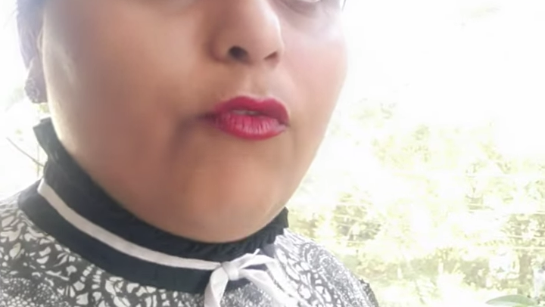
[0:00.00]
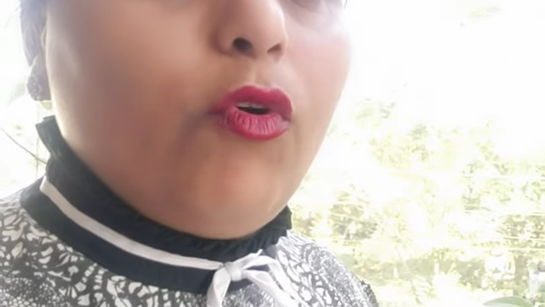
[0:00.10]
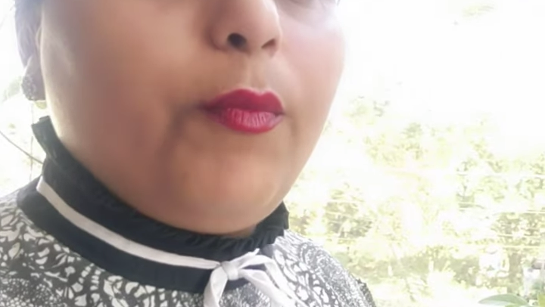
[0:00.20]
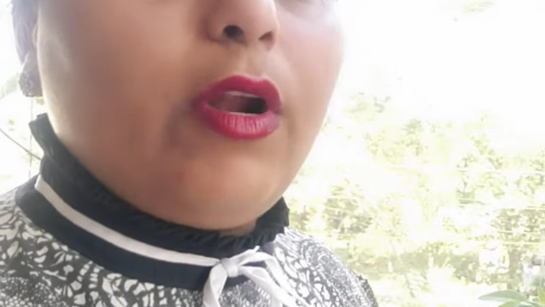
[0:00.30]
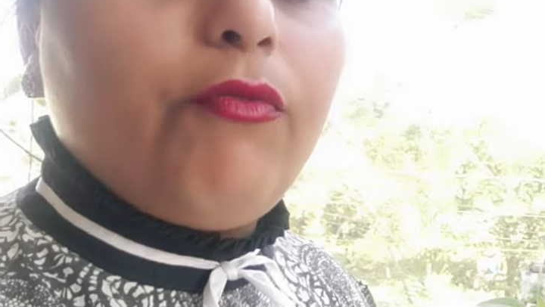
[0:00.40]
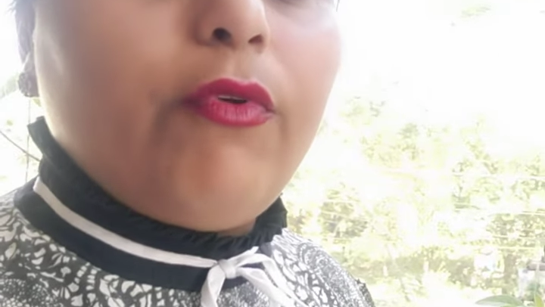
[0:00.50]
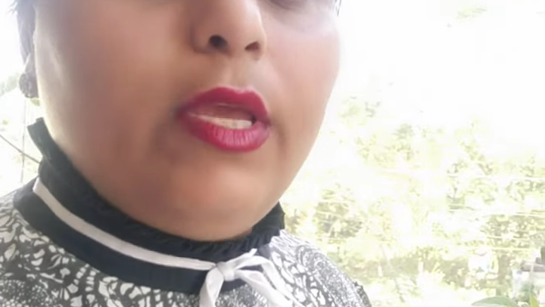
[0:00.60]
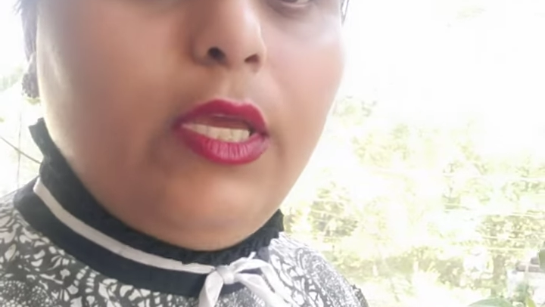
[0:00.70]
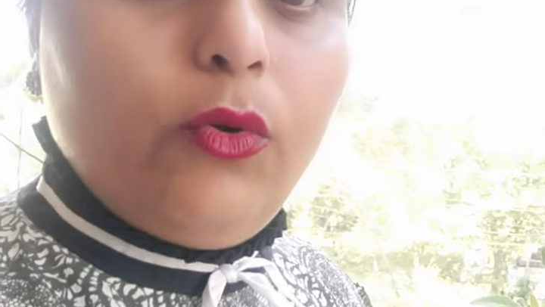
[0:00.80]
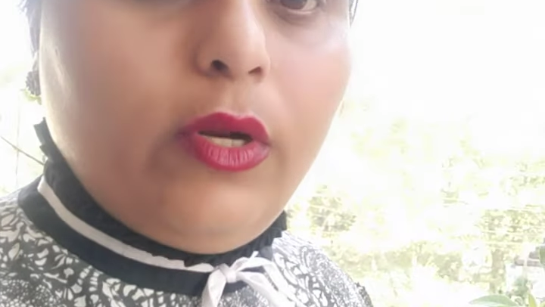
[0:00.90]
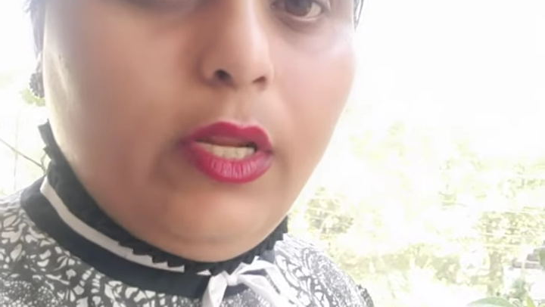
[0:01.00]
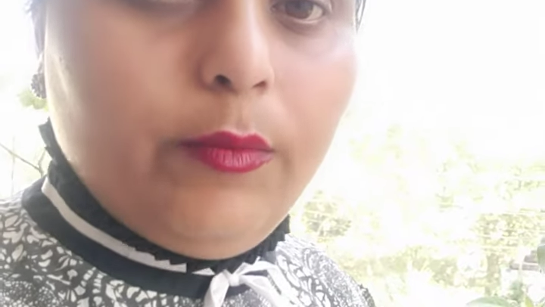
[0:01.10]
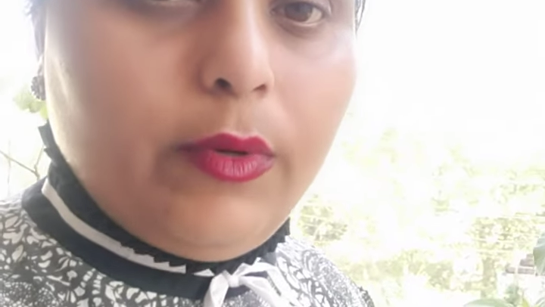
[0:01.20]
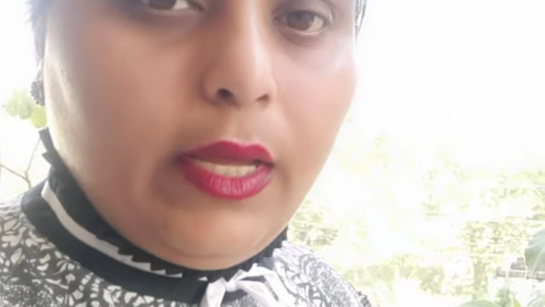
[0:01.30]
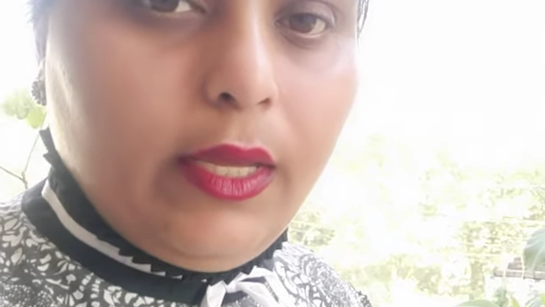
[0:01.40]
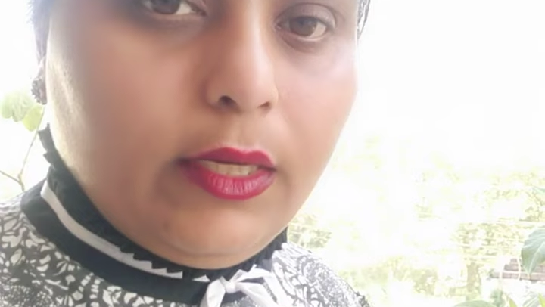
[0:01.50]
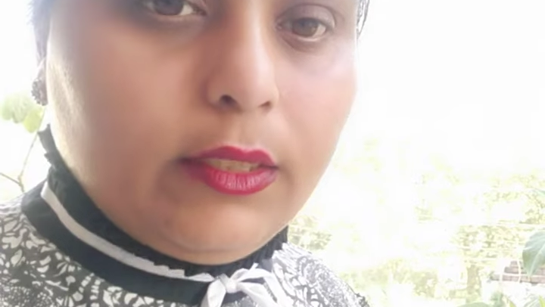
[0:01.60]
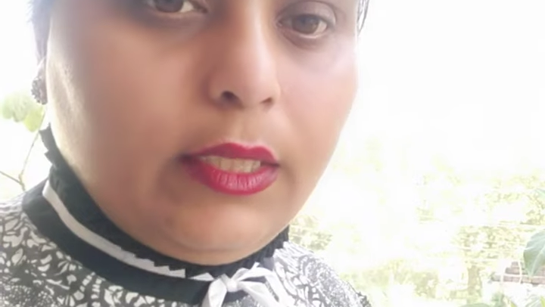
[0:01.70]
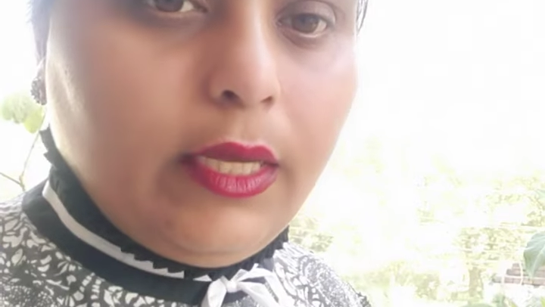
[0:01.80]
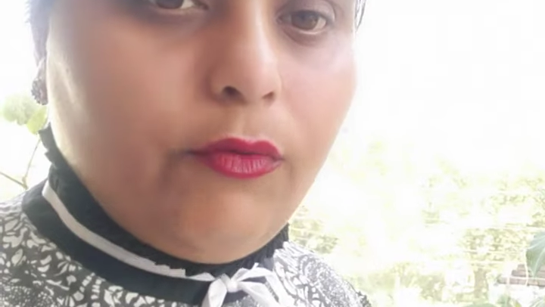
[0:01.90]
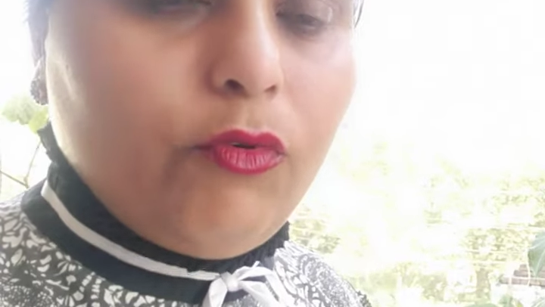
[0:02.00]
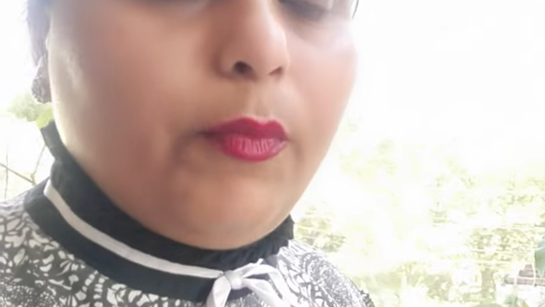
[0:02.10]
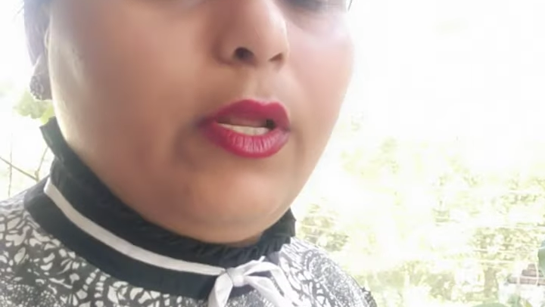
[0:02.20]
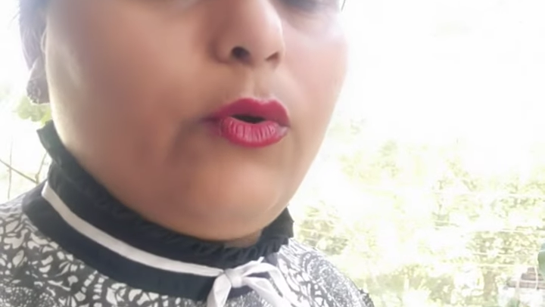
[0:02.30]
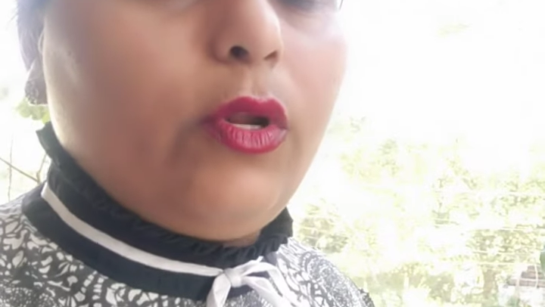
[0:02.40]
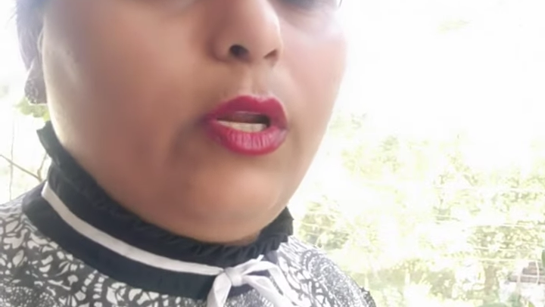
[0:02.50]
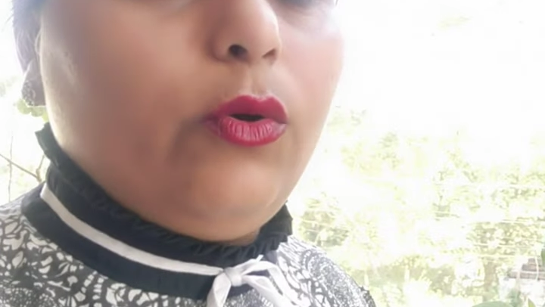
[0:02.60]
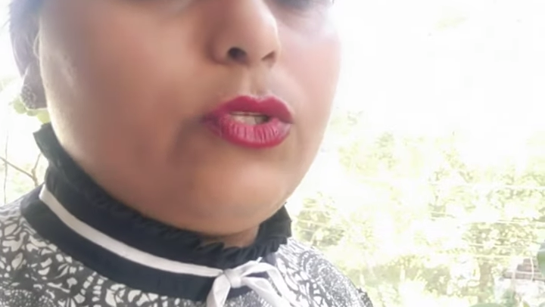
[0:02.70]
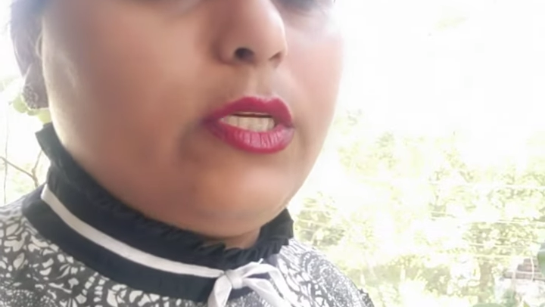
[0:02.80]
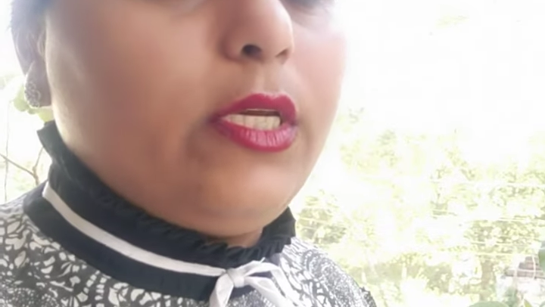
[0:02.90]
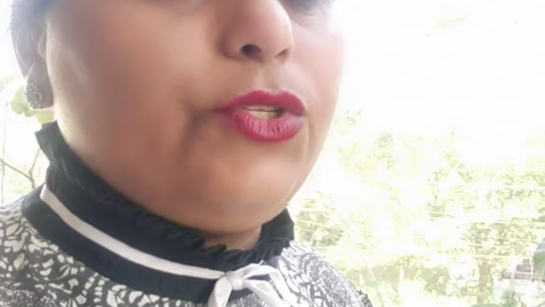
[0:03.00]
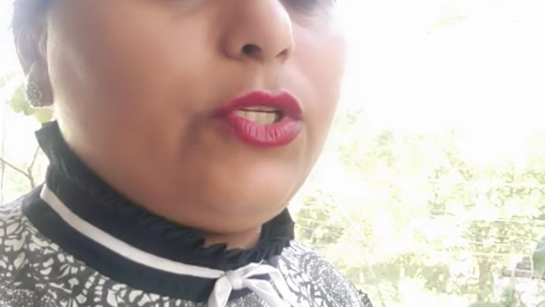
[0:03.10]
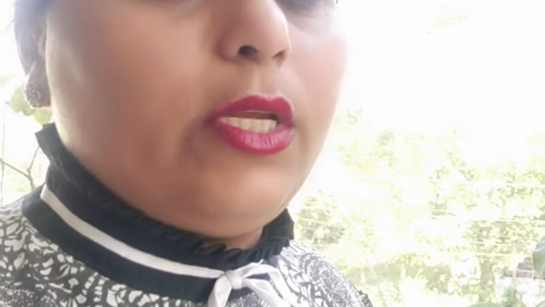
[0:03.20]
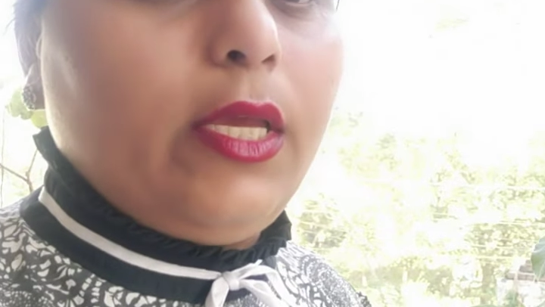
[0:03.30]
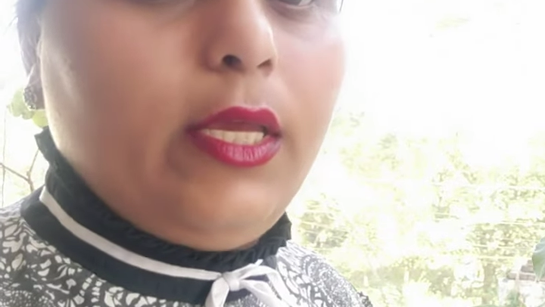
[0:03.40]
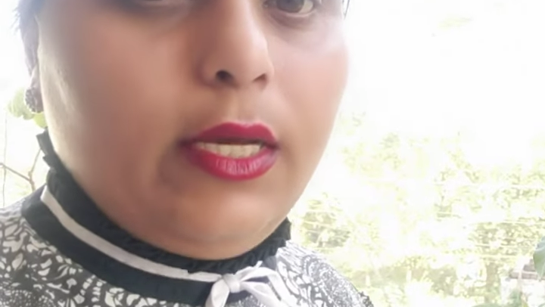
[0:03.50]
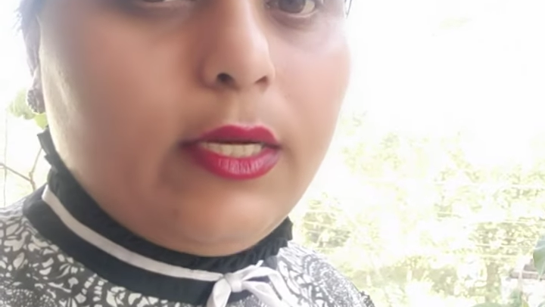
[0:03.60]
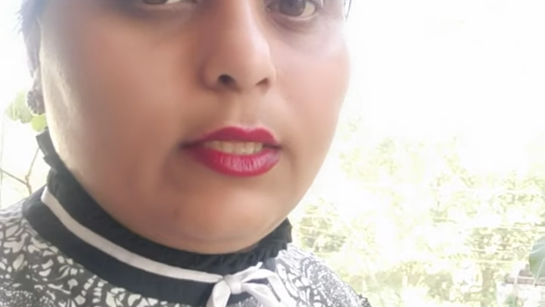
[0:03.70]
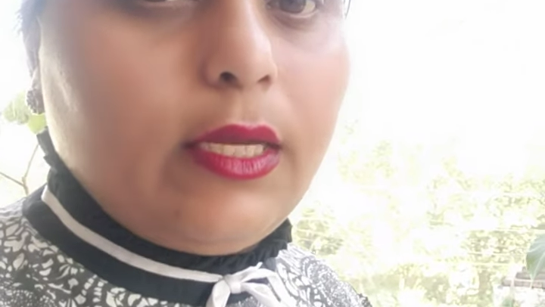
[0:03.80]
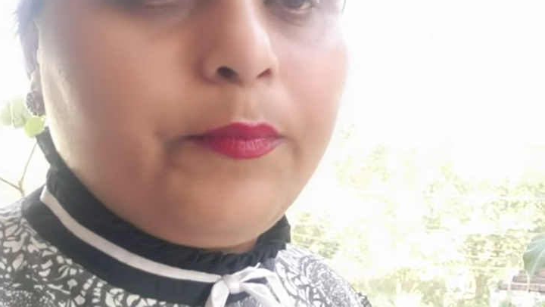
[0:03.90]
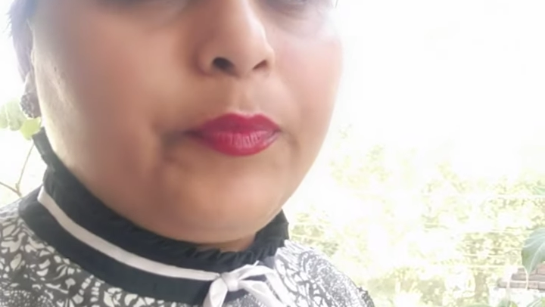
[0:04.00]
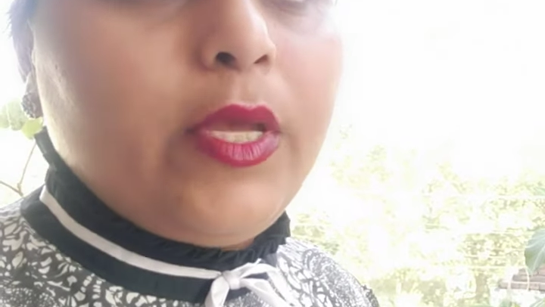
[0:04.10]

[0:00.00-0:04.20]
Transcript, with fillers: वो अपना वही रूटीन बनाए रखता है वो अपने रूटीन को चेंज नहीं करता